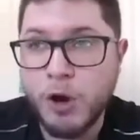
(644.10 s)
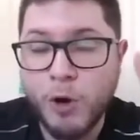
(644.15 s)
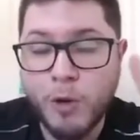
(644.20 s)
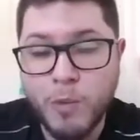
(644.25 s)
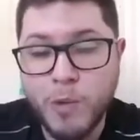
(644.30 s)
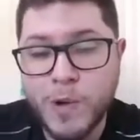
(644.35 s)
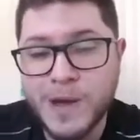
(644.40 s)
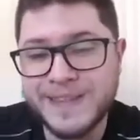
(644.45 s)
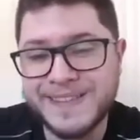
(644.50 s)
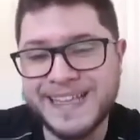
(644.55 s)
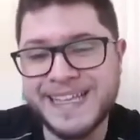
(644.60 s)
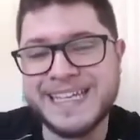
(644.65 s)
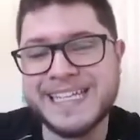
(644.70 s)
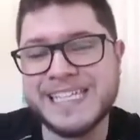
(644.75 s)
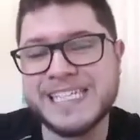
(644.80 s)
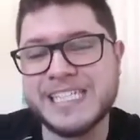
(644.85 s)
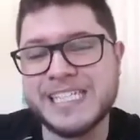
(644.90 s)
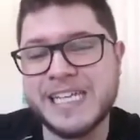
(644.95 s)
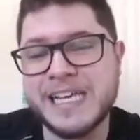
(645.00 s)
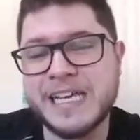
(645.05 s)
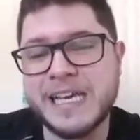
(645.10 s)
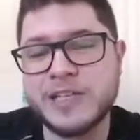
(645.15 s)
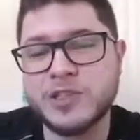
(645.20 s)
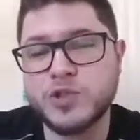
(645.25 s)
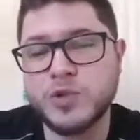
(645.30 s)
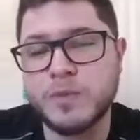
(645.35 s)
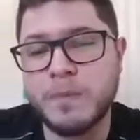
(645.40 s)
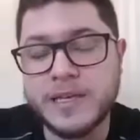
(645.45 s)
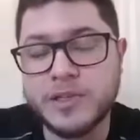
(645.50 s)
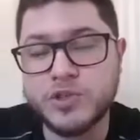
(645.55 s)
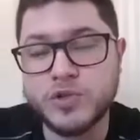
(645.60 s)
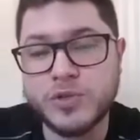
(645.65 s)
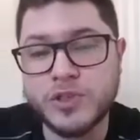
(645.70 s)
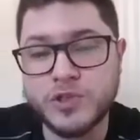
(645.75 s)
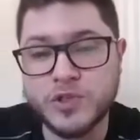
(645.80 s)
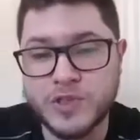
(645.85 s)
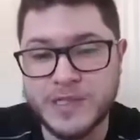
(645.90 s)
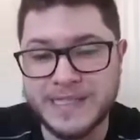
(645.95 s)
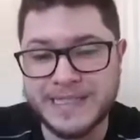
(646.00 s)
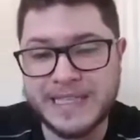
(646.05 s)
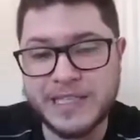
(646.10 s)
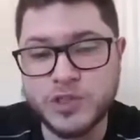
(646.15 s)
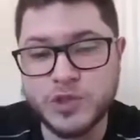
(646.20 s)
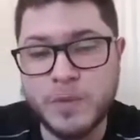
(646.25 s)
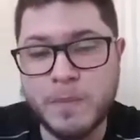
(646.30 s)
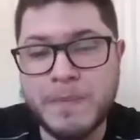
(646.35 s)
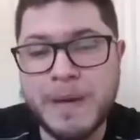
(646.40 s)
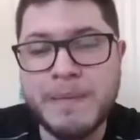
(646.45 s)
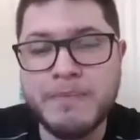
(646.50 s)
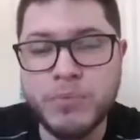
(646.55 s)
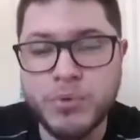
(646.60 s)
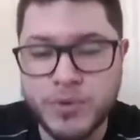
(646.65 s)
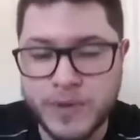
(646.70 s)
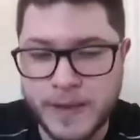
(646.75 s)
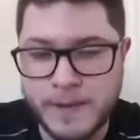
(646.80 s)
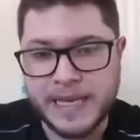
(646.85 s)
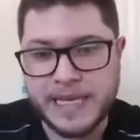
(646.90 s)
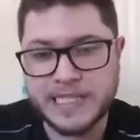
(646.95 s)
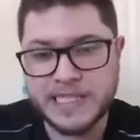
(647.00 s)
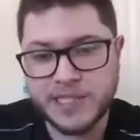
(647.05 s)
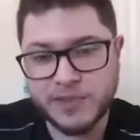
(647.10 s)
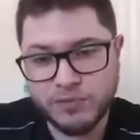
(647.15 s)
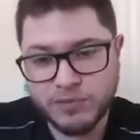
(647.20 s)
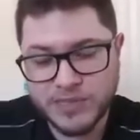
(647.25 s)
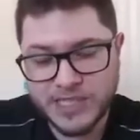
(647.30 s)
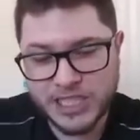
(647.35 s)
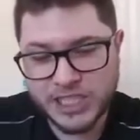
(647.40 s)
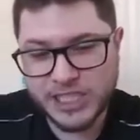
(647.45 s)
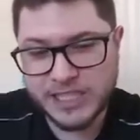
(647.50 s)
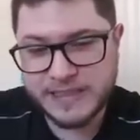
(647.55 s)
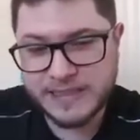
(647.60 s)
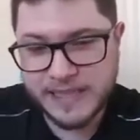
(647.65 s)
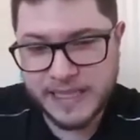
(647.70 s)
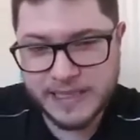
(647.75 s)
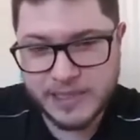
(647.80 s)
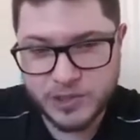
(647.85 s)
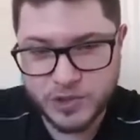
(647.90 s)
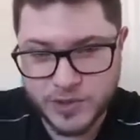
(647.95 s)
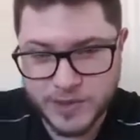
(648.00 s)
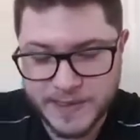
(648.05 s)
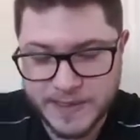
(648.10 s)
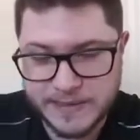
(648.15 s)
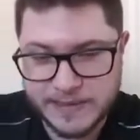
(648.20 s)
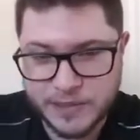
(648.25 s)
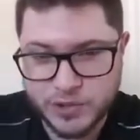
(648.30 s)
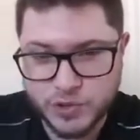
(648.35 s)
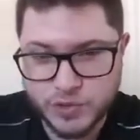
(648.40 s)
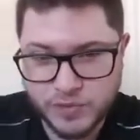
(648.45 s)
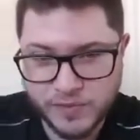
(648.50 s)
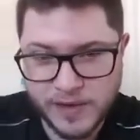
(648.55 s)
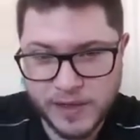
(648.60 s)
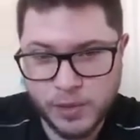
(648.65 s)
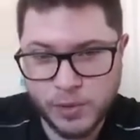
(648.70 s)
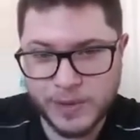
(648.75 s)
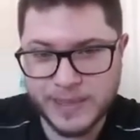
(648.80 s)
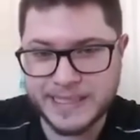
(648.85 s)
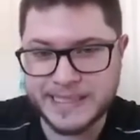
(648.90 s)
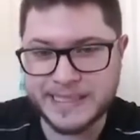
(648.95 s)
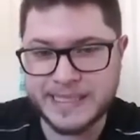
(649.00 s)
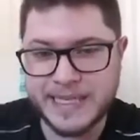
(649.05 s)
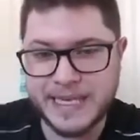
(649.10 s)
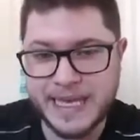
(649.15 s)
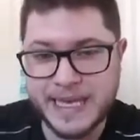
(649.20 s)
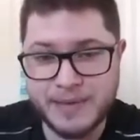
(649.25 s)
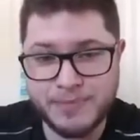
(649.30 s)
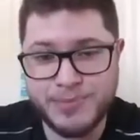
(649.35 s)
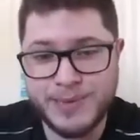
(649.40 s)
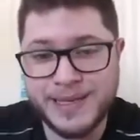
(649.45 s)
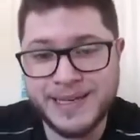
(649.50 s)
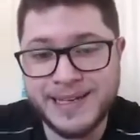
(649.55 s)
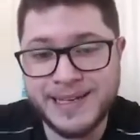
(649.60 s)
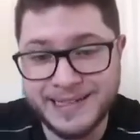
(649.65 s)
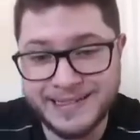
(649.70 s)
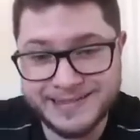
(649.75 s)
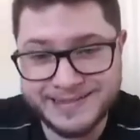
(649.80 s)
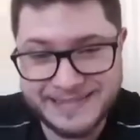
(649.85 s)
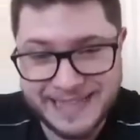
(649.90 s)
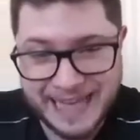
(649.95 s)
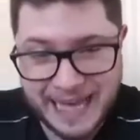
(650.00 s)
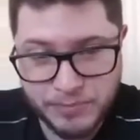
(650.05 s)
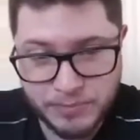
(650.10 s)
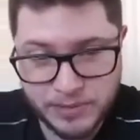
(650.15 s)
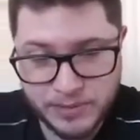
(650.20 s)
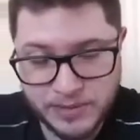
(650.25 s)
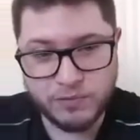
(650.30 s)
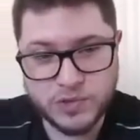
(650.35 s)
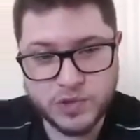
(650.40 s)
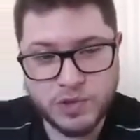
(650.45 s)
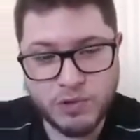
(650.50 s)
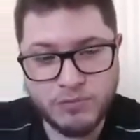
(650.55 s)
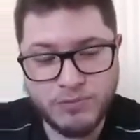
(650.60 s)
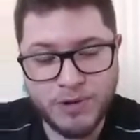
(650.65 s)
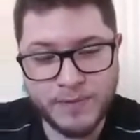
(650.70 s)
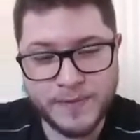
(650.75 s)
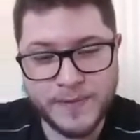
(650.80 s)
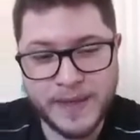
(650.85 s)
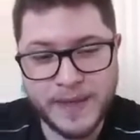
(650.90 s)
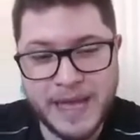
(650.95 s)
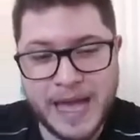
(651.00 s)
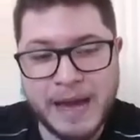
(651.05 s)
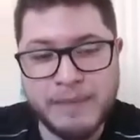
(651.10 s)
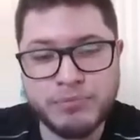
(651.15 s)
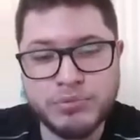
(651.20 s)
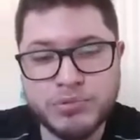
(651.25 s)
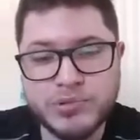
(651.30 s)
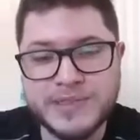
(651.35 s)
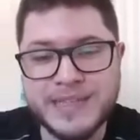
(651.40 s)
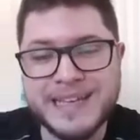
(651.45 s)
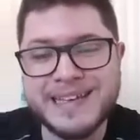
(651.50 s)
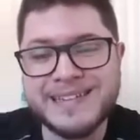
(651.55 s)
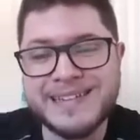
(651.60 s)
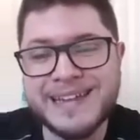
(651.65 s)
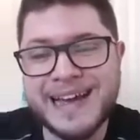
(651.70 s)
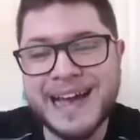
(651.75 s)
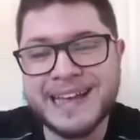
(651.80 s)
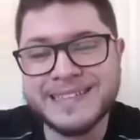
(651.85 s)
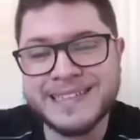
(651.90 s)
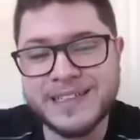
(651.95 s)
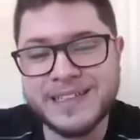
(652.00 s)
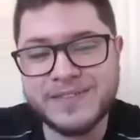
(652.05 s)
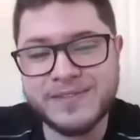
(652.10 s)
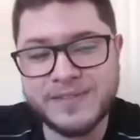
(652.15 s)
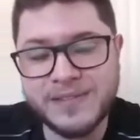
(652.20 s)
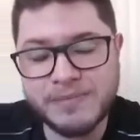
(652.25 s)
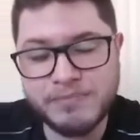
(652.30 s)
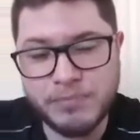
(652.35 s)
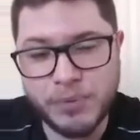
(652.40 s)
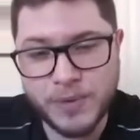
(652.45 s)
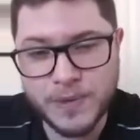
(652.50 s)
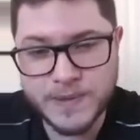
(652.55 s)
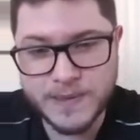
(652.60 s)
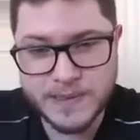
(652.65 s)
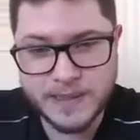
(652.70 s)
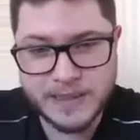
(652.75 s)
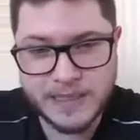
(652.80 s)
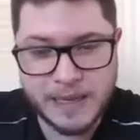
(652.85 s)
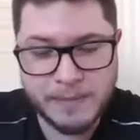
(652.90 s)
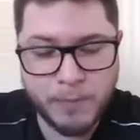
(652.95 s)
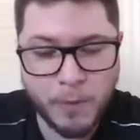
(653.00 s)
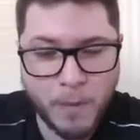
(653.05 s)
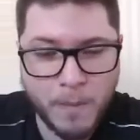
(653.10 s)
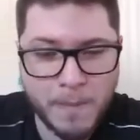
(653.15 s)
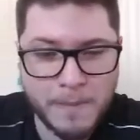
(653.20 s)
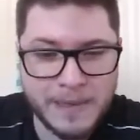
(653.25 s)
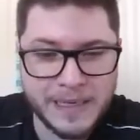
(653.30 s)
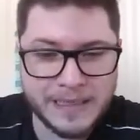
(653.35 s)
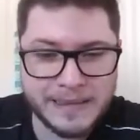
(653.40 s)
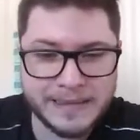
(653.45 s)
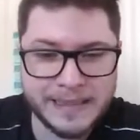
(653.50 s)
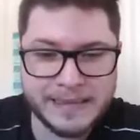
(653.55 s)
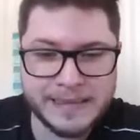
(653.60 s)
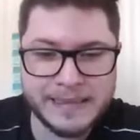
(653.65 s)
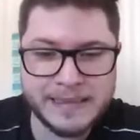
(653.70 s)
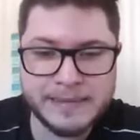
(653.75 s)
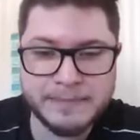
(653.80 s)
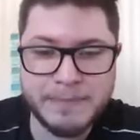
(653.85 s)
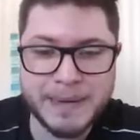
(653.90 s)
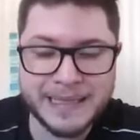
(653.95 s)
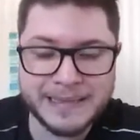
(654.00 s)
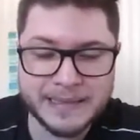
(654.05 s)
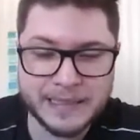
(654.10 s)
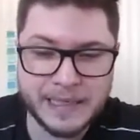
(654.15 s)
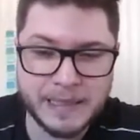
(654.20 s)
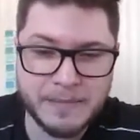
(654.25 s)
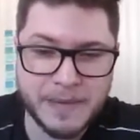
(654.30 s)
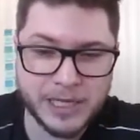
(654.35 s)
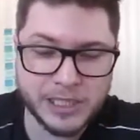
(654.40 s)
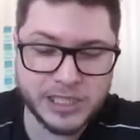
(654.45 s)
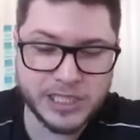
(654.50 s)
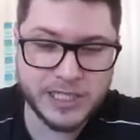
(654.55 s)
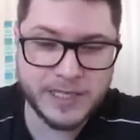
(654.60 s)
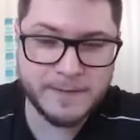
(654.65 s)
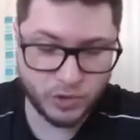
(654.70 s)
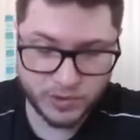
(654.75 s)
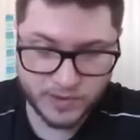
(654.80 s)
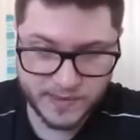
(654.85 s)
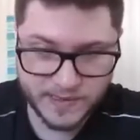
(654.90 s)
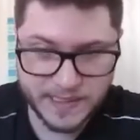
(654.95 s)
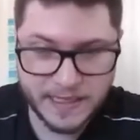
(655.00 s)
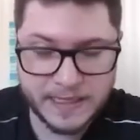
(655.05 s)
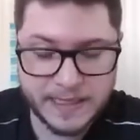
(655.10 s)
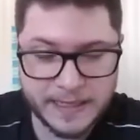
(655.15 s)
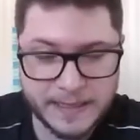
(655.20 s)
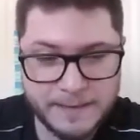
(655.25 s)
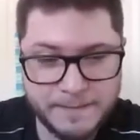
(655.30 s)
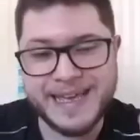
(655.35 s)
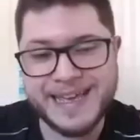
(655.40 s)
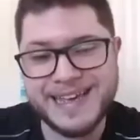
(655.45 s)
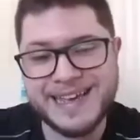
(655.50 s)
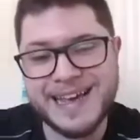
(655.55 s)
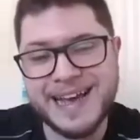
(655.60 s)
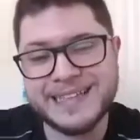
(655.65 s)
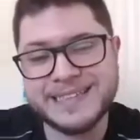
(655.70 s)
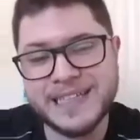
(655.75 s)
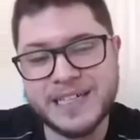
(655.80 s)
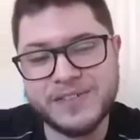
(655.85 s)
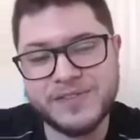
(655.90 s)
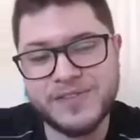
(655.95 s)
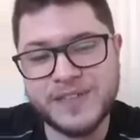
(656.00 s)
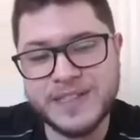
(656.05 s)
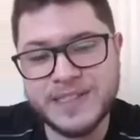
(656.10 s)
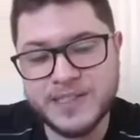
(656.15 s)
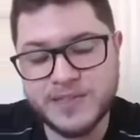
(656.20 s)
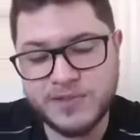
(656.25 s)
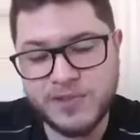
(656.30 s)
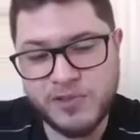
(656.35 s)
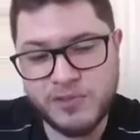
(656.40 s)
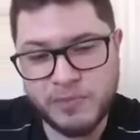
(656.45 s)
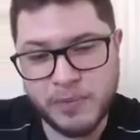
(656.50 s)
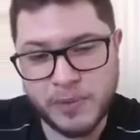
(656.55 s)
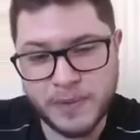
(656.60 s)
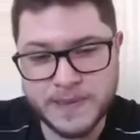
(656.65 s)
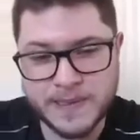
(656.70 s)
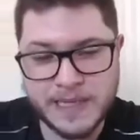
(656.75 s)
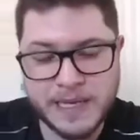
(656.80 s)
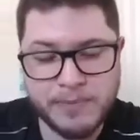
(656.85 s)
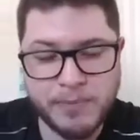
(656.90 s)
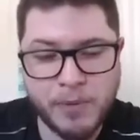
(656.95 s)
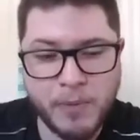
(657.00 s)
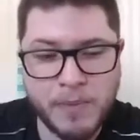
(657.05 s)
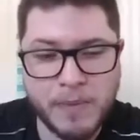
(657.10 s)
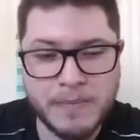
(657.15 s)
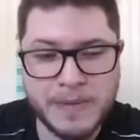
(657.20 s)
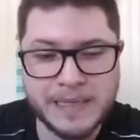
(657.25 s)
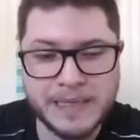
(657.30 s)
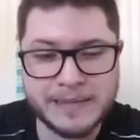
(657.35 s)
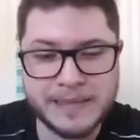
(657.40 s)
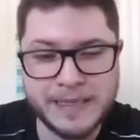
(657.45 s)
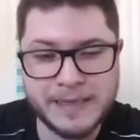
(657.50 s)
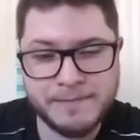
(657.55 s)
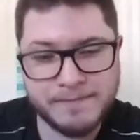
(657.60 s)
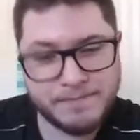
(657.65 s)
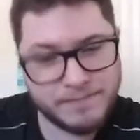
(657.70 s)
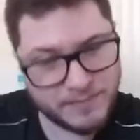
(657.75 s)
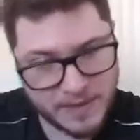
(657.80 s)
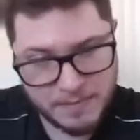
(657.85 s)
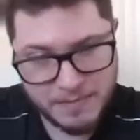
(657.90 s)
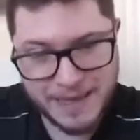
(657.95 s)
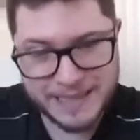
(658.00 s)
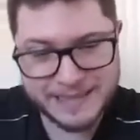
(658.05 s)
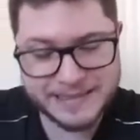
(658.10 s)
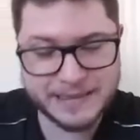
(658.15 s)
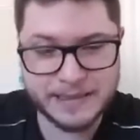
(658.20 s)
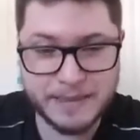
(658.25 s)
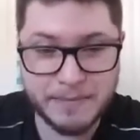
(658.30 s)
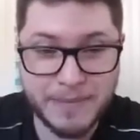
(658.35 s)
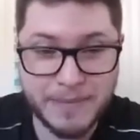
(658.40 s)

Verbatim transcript: Au moins dénicher quelles sont, quelles sont les sociétés qui ne sont pas bonnes. Et si vous achetez des sociétés sous-valorisées et bien rentables, vous augmentez à plus de 80% la probabilité de battre les marchés sur 5 ans et 99% la probabilité de battre,